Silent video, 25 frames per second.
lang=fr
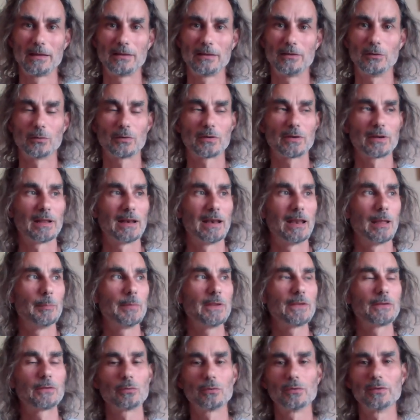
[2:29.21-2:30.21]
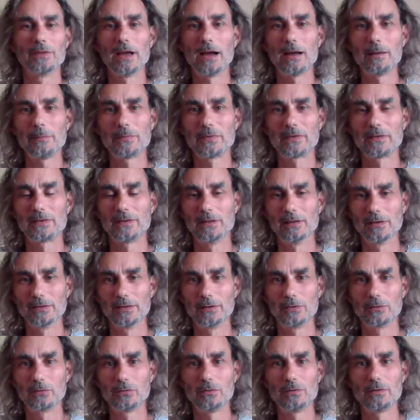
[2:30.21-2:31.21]
Donc la mission d'âme, s'il en
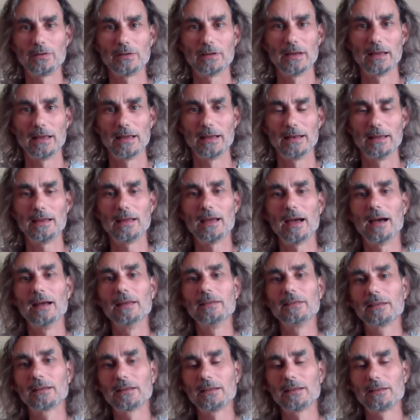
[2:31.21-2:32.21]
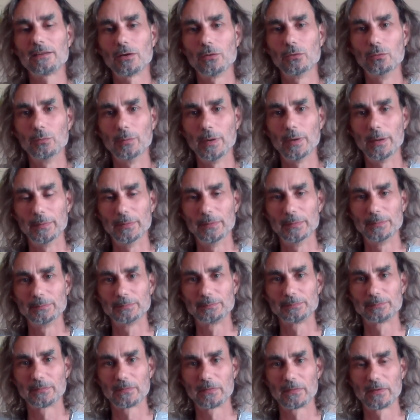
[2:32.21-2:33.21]
est une, elle est inscrite en nous-mêmes.
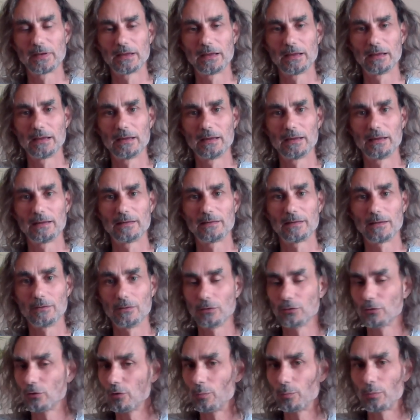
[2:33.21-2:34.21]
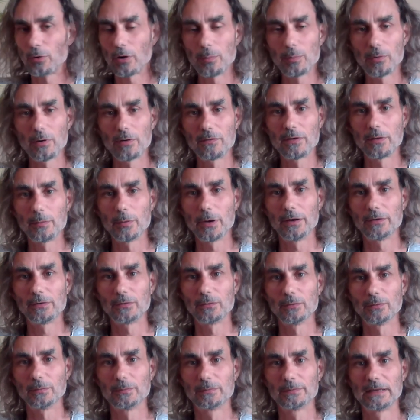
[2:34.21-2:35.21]
C'est notre propre
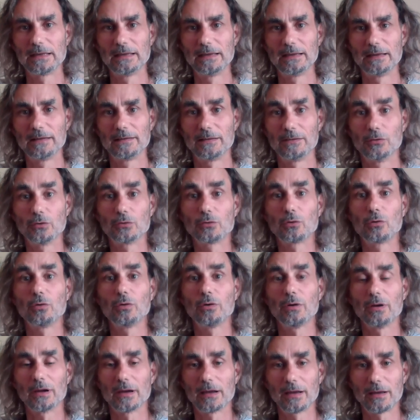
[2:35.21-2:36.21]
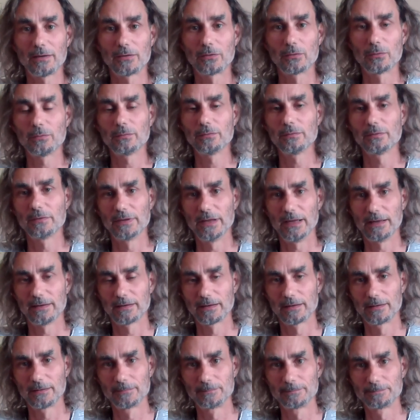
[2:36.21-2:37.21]
vibration, c'est notre raison d'être.